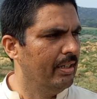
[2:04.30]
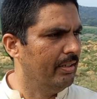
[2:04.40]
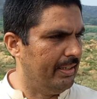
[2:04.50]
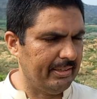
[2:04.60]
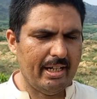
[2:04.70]

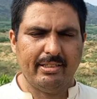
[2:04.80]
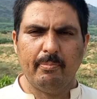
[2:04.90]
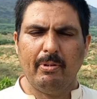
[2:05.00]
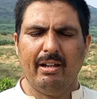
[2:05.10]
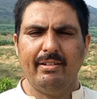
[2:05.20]
रेजिडेंशियल
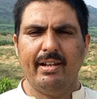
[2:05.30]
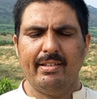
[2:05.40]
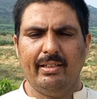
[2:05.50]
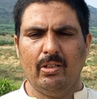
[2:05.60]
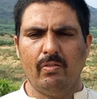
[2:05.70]
प्लाट लेना
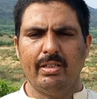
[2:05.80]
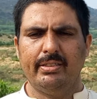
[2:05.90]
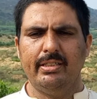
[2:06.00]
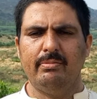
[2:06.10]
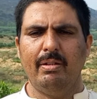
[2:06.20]
चाहते हैं
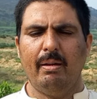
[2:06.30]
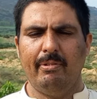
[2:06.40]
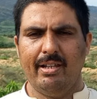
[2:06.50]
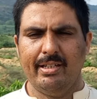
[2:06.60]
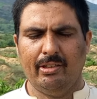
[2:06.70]
ओवरसीज़ में आप
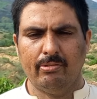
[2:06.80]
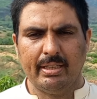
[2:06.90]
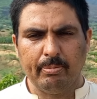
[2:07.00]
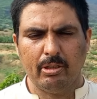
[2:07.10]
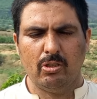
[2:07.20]
लेना चाहते हो
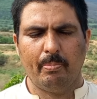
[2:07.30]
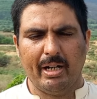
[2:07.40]
सबसे जो